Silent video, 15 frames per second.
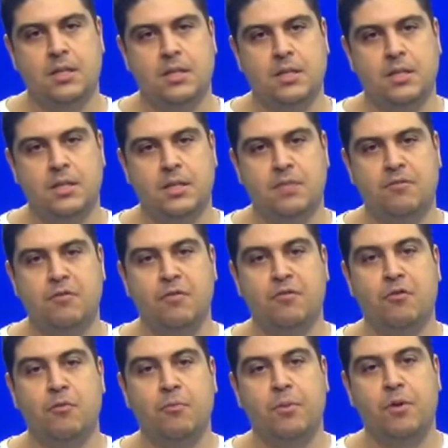se
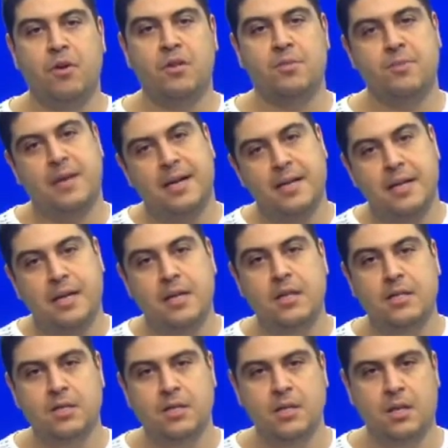desenvolveu próximo a
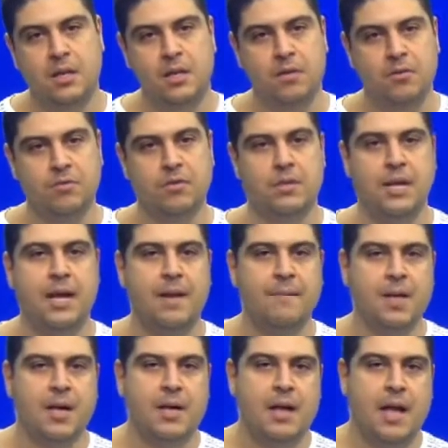grandes rios,
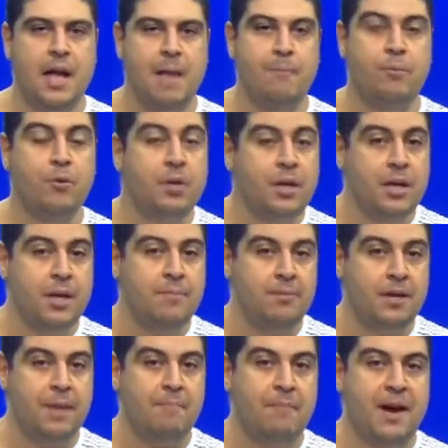né? É, por quê?
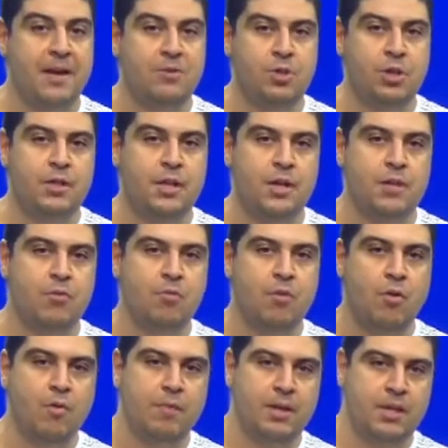Porque a partir daí o
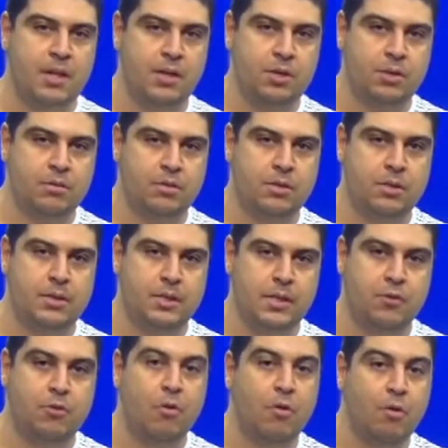homem deixou de
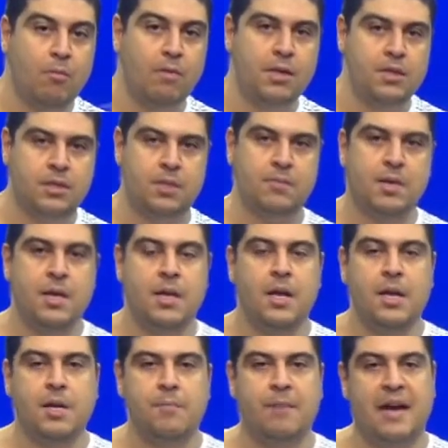ser nômade
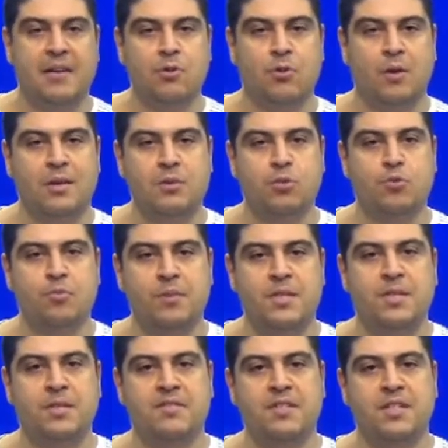e passou a
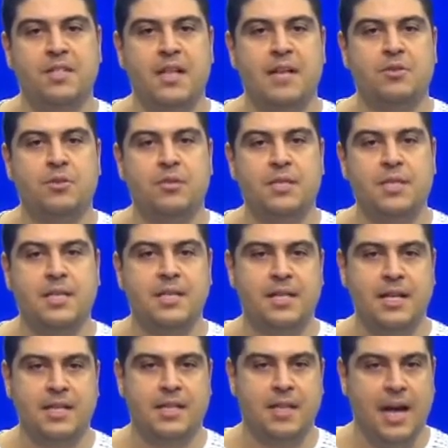assumir civilizações
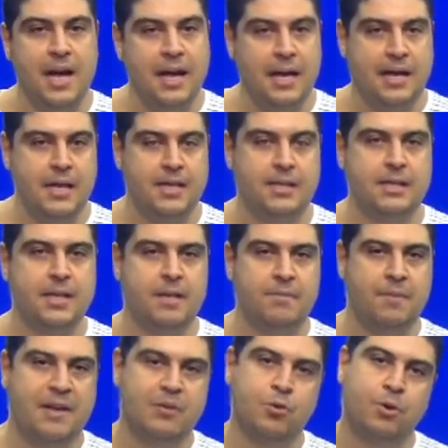sedentárias, né?
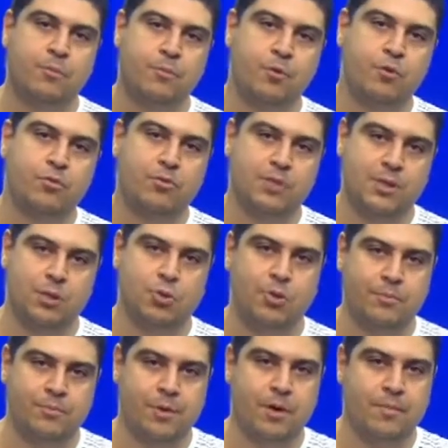Ele passou a produzir
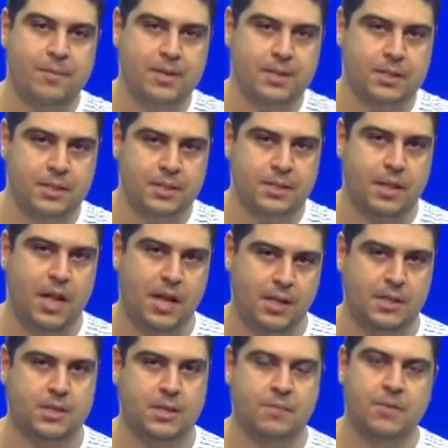sua própria
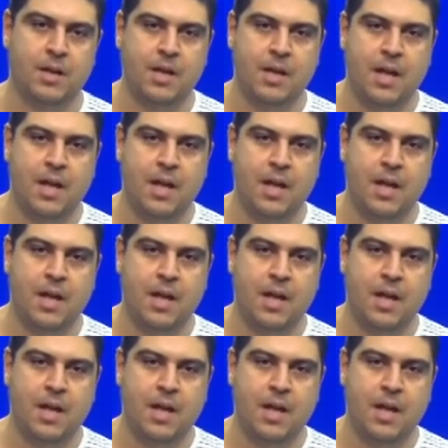existência.